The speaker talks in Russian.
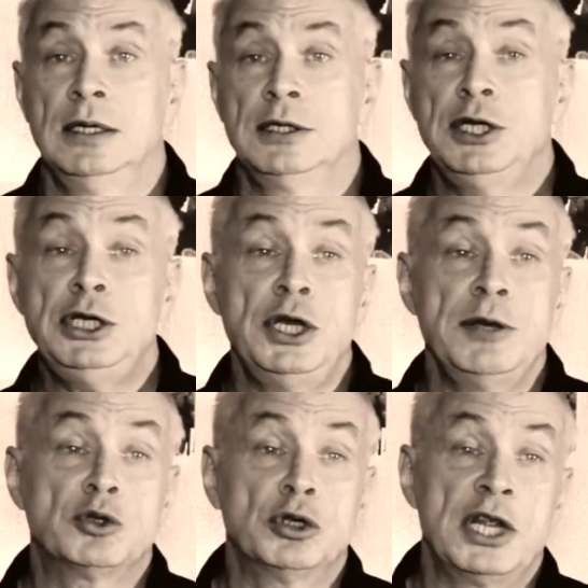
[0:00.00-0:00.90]
С
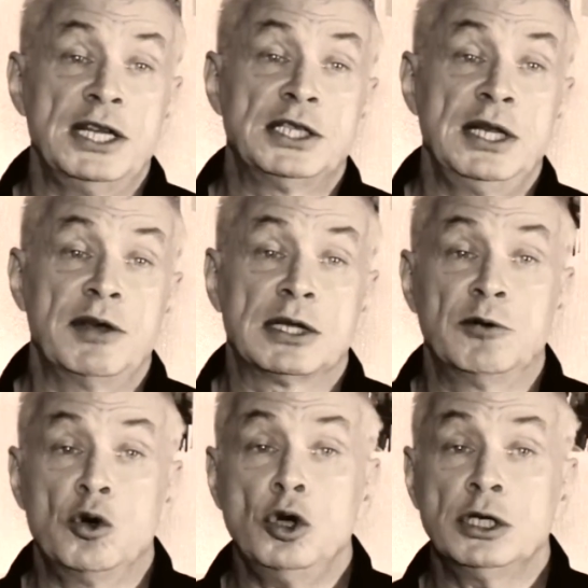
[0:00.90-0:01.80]
1939
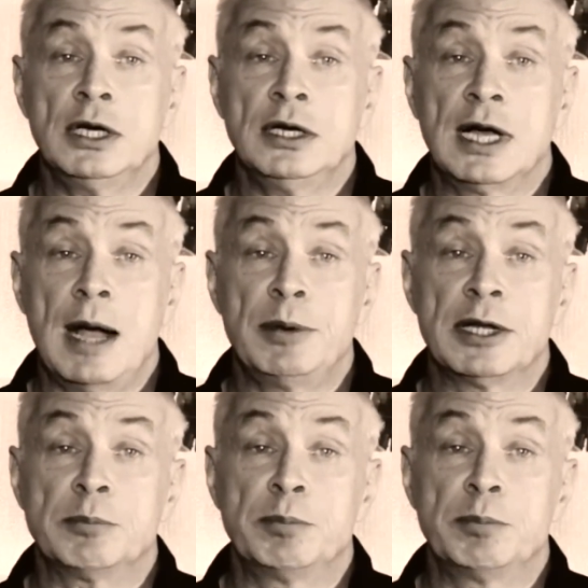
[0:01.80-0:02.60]
года Каплер